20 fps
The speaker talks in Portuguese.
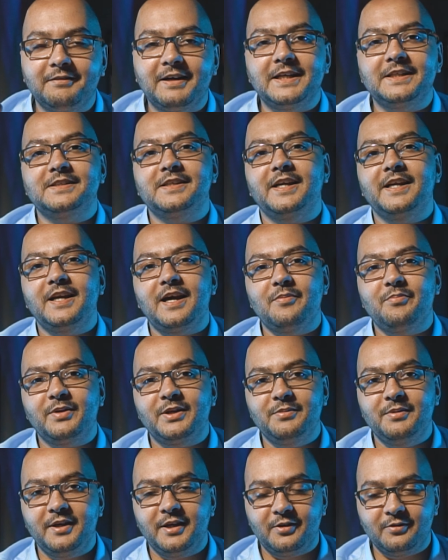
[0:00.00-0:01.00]
vai treinar
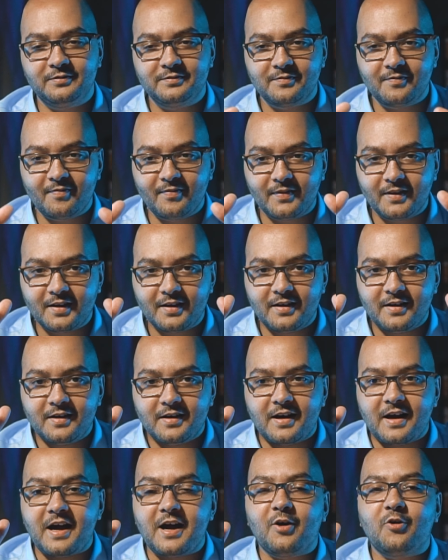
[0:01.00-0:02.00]
primeiro.
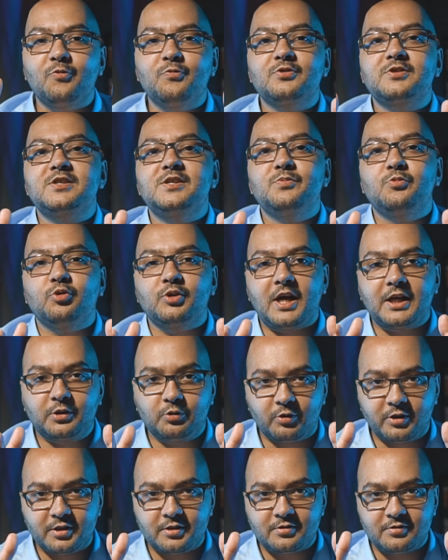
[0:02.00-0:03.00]
Arruma um
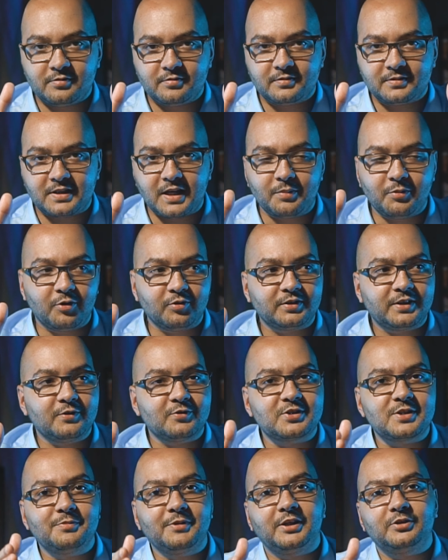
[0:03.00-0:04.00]
simulador, tá bom? Tem
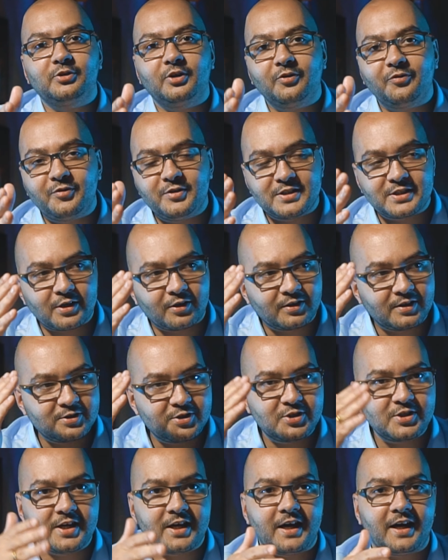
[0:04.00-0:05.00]
um simulador oficial da
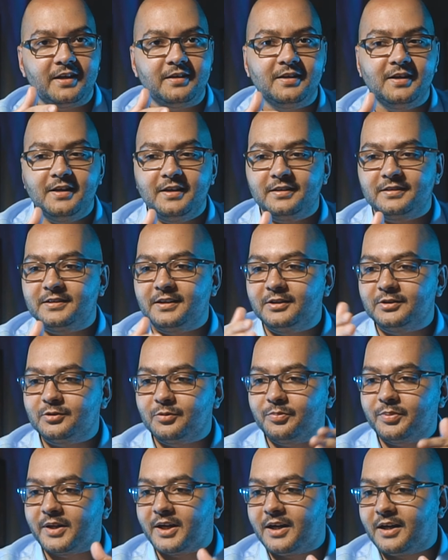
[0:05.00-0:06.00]
DJI,
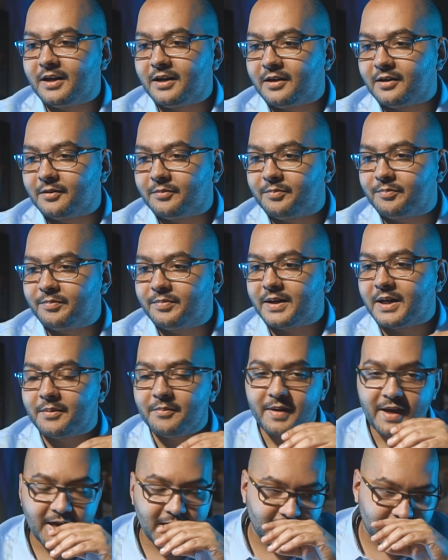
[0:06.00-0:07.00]
tanto para
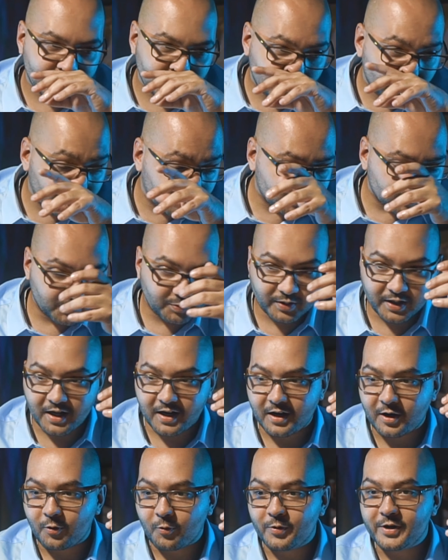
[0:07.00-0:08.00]
Mac quanto
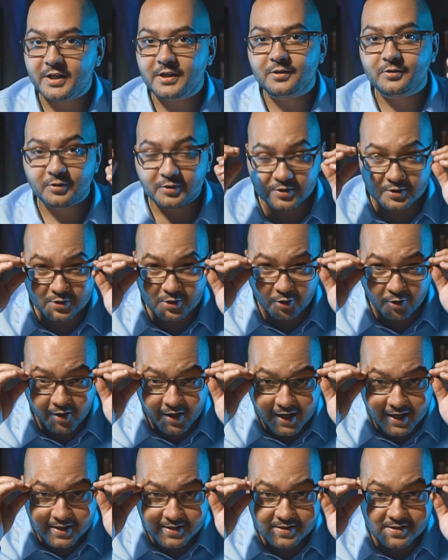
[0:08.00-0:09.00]
para Windows,
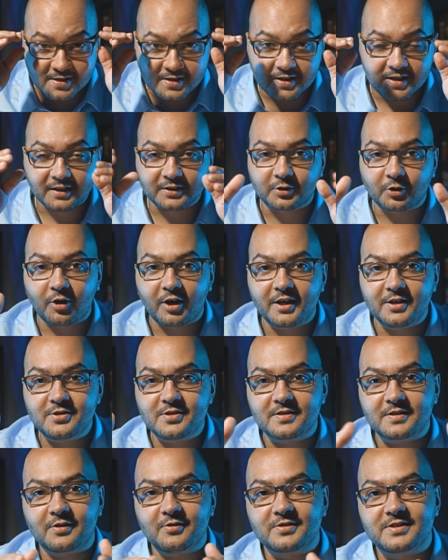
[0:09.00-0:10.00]
iOS e
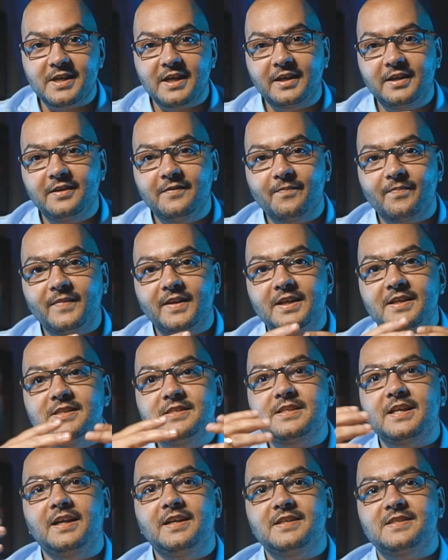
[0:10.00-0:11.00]
Android. Você consegue
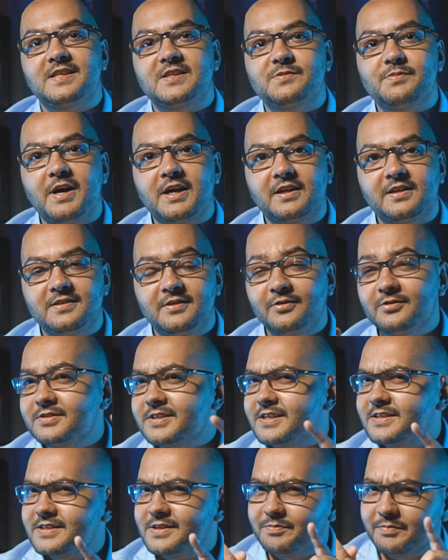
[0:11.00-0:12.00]
instalar nessas máquinas. Eu não
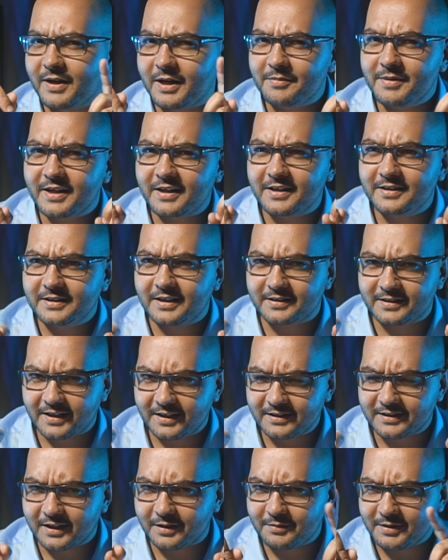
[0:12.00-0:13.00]
sei se para Mac ainda
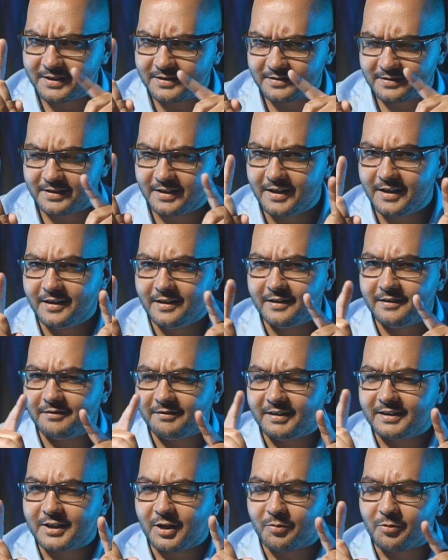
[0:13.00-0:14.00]
tem, tá? Mas
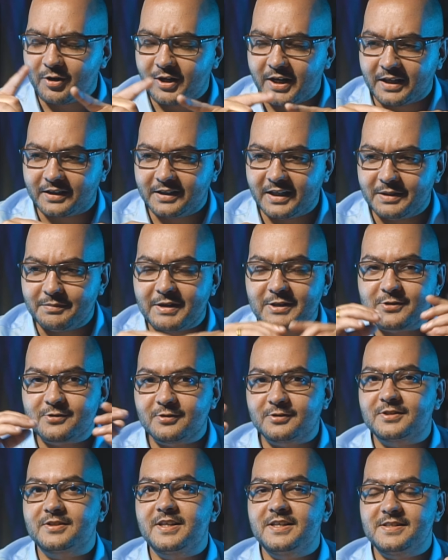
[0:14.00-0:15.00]
vai dar uma olhada aí. Mas os
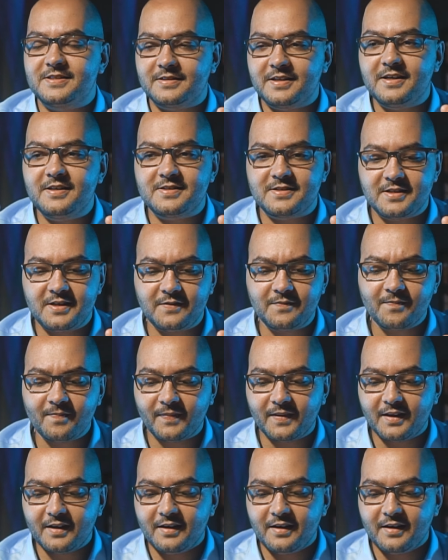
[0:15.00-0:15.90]
outros três têm sim